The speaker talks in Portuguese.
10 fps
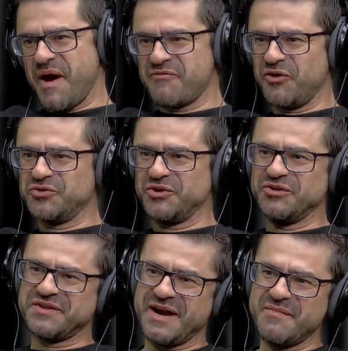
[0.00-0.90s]
voltou do
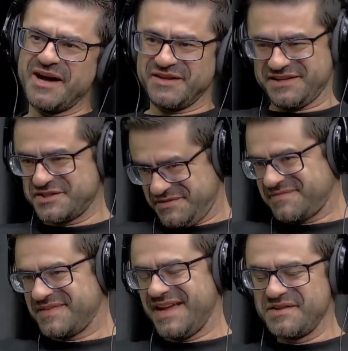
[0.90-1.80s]
trabalho,
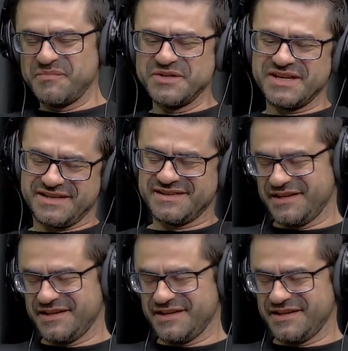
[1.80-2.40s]
né, depois daquele